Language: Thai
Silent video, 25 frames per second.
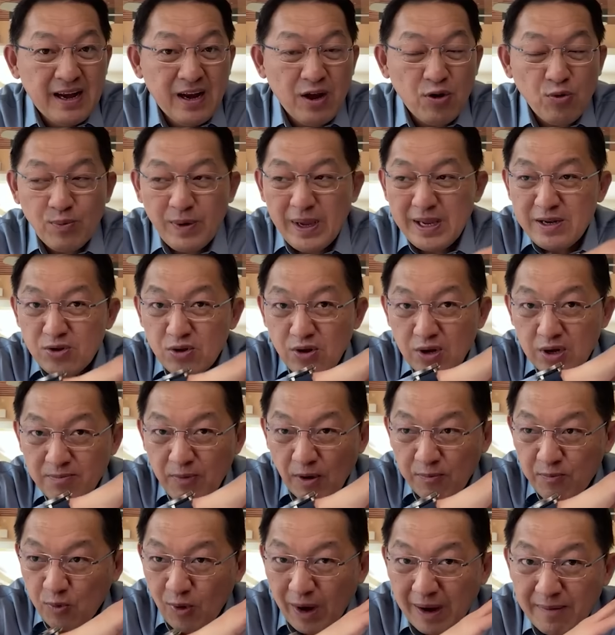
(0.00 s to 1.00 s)
แล้ววิ่งด้วย
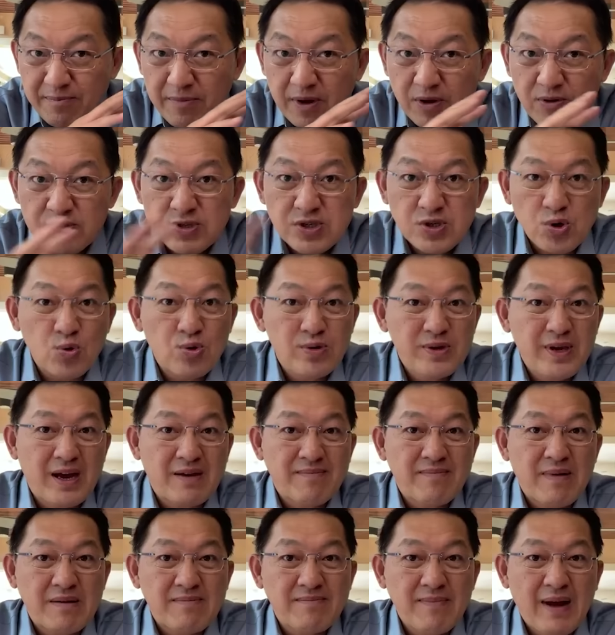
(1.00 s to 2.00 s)
ระบบความเร็วสูงอ
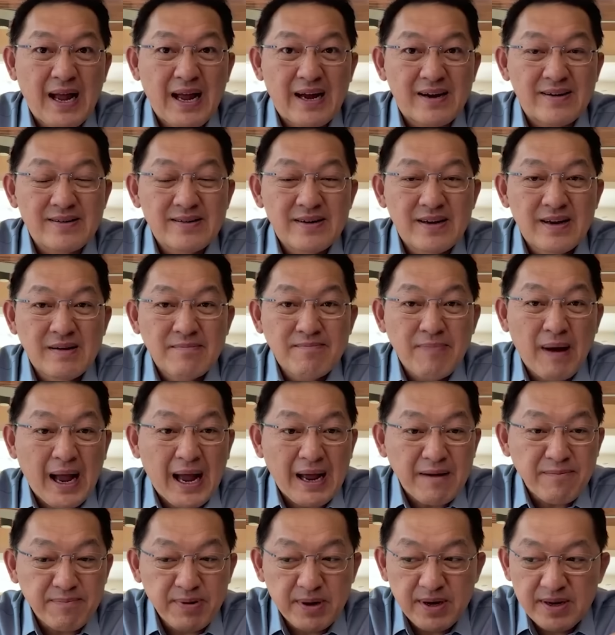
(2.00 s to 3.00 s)
ย่างมากๆ
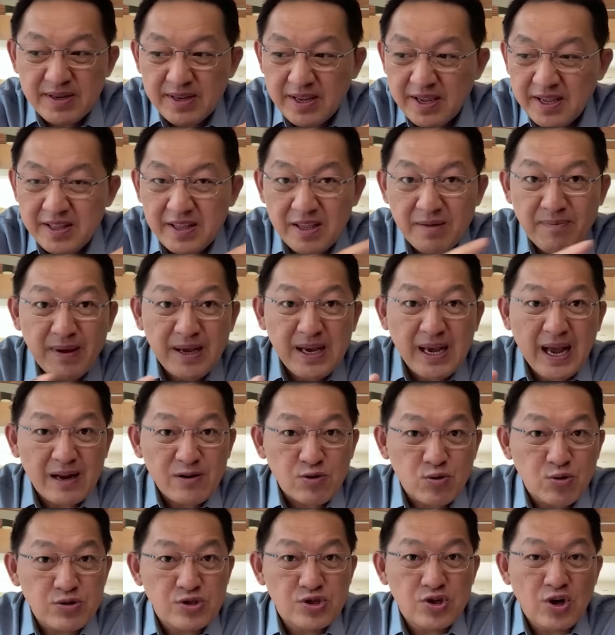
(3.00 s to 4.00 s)
ผ่านพื้นที่ที่มี
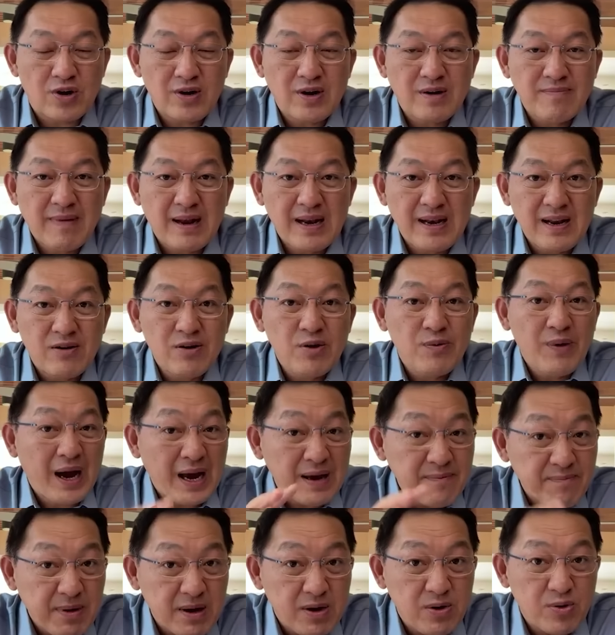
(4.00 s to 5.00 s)
การขุดเจาะน้ำมันเราเรียก
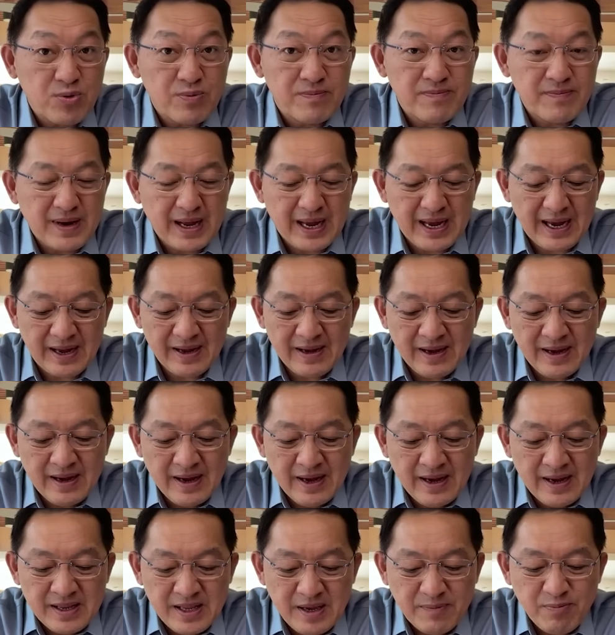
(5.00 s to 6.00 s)
ว่าไฮเปอร์ลูปนะฮะ
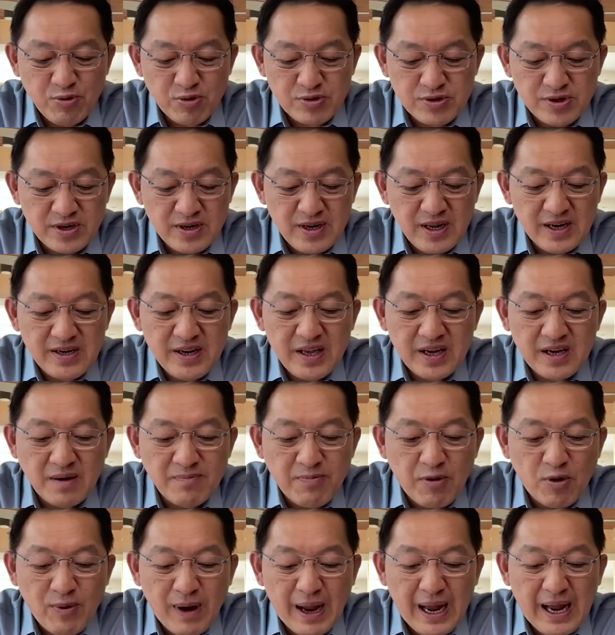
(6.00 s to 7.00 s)
ที่พูดถึงเรื่องนี้
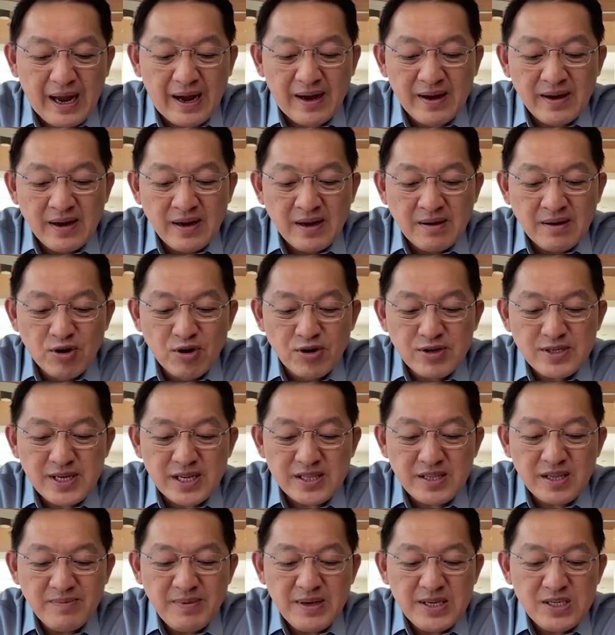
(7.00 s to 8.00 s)
ก็เพราะว่าบริ
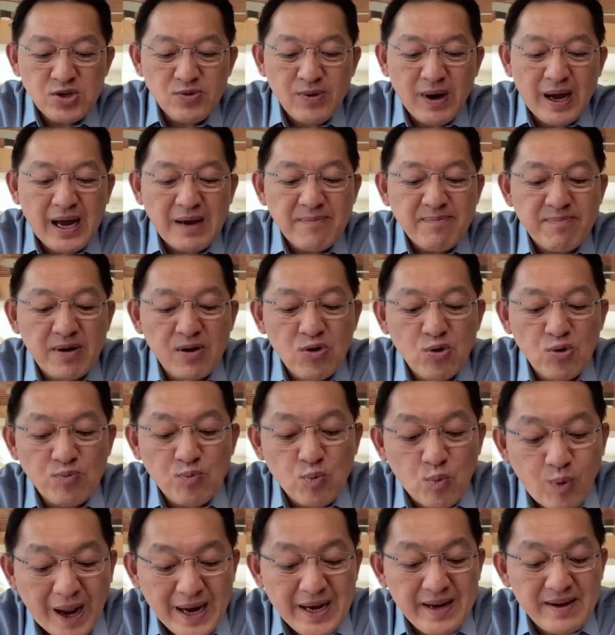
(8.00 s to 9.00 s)
ษัทที่มีชื่อว่า
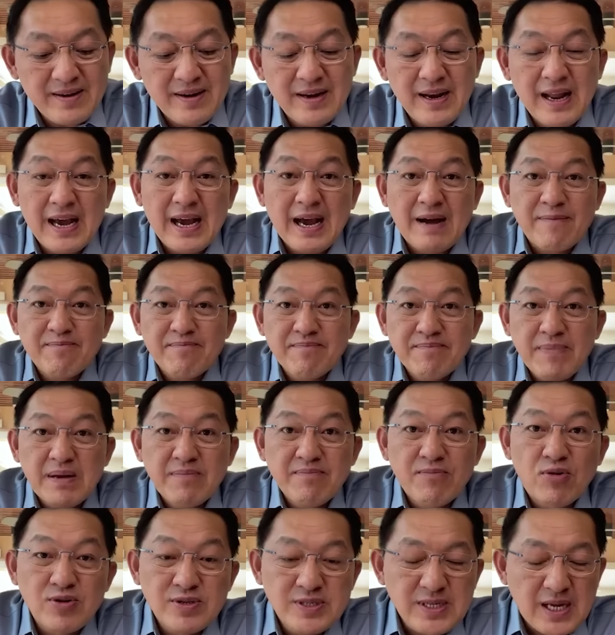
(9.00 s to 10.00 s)
Hyperloop One นะครับ
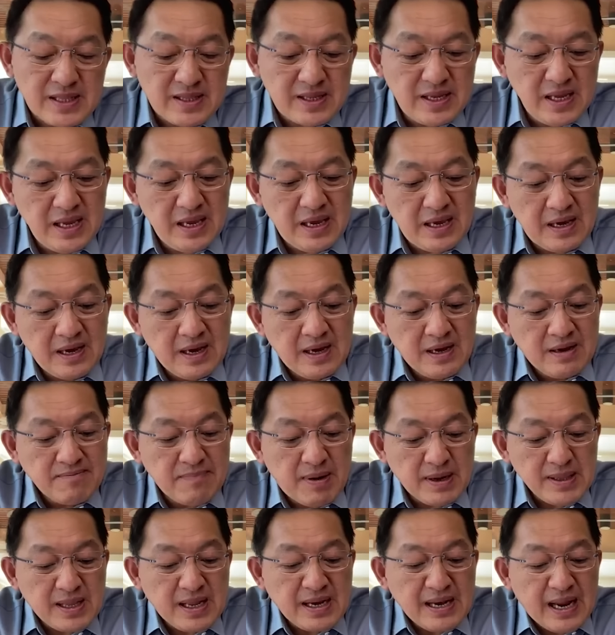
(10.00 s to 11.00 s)
เป็นบริษัทที่
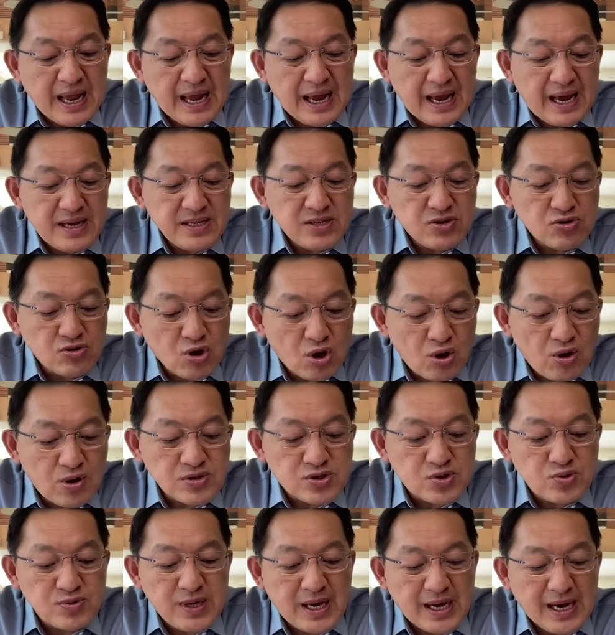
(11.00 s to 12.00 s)
พัฒนาไอ้เจ้าท่อ
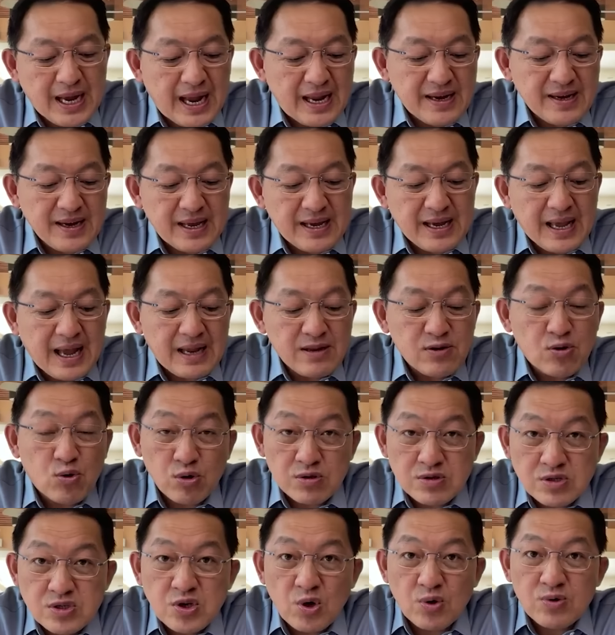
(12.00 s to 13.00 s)
สุญญากาศในการ
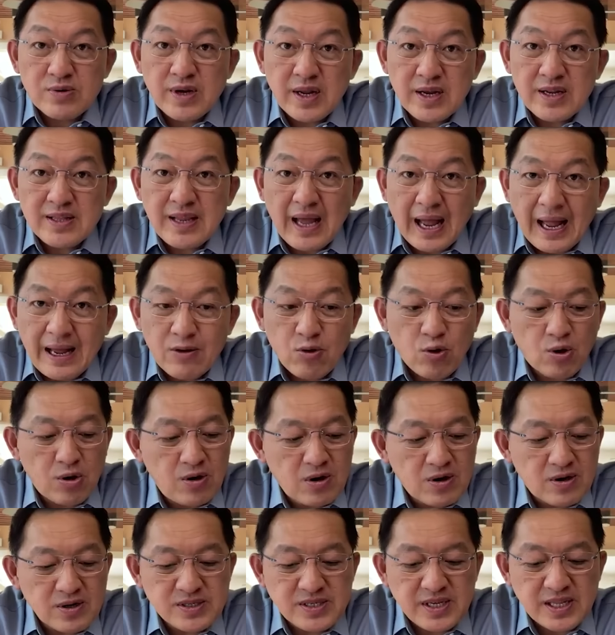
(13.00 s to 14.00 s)
ขนส่งเดินทางค
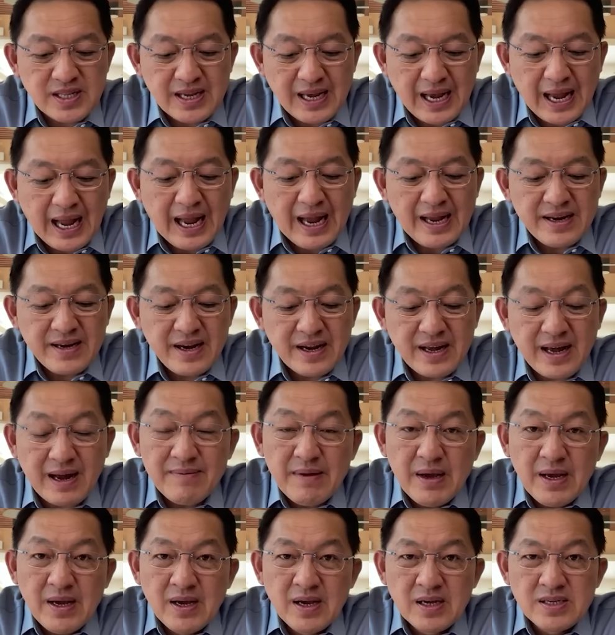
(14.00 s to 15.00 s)
นแล้วก็สินค้าเนี่ยนะ
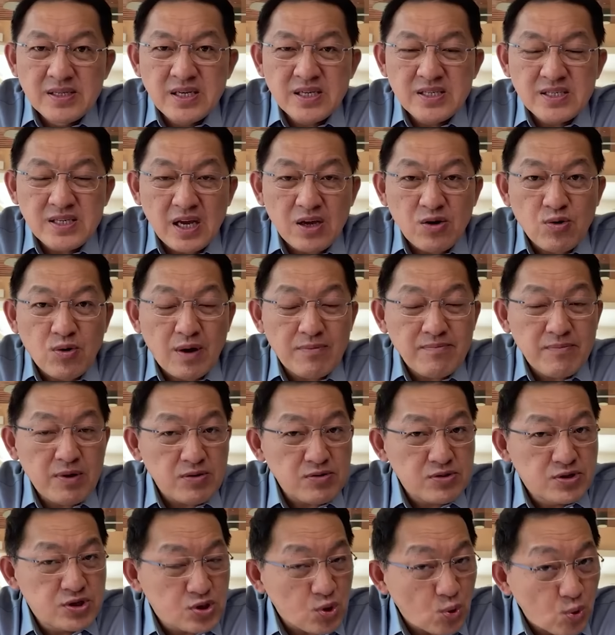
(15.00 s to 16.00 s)
ครับซึ่งใช้ความ
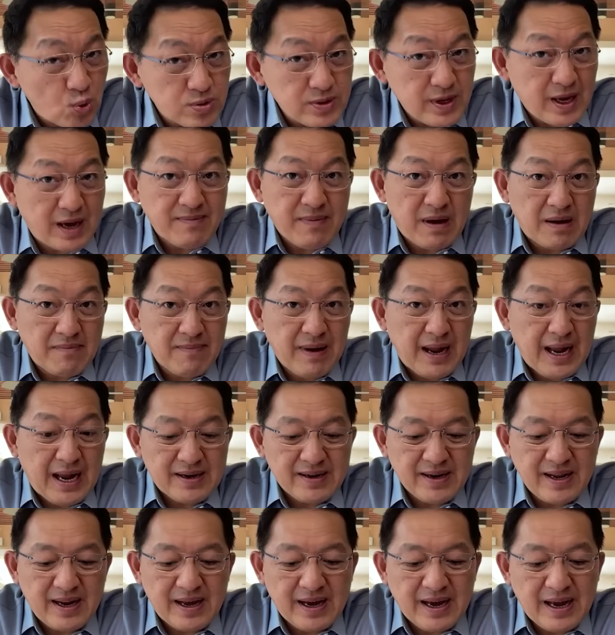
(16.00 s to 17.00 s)
เร็วสูงอย่างมา
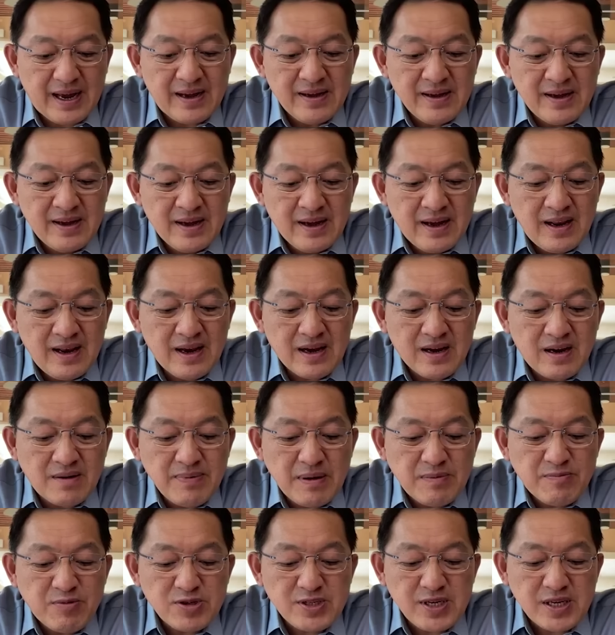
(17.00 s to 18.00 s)
กๆเนี่ยนะฮะแล้วก็
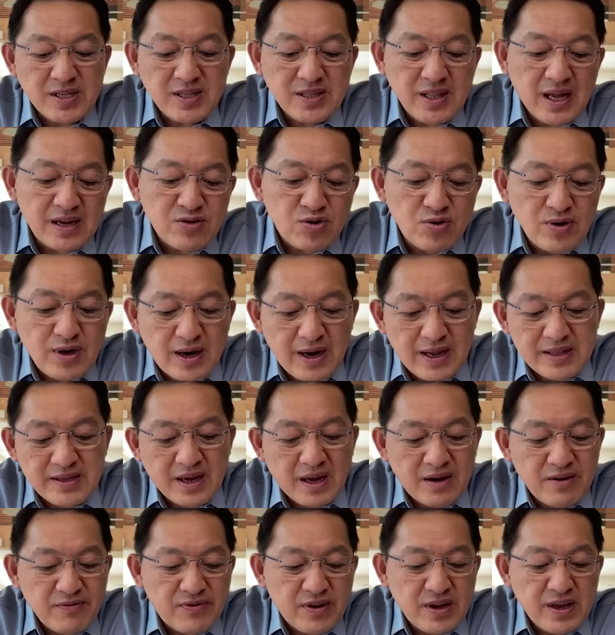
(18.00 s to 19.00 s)
เป็นบริษัทที่ตั้งอยู่ในรัฐ
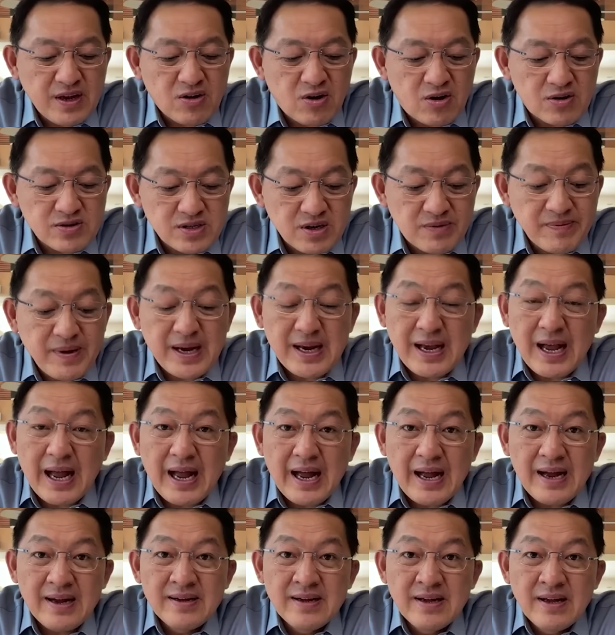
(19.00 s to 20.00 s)
แคลิฟอร์เนียของสหรัฐอเมริ
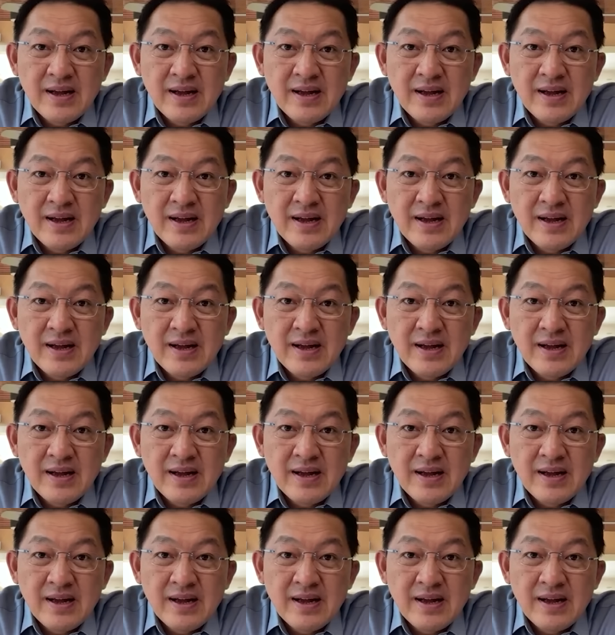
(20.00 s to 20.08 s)
กา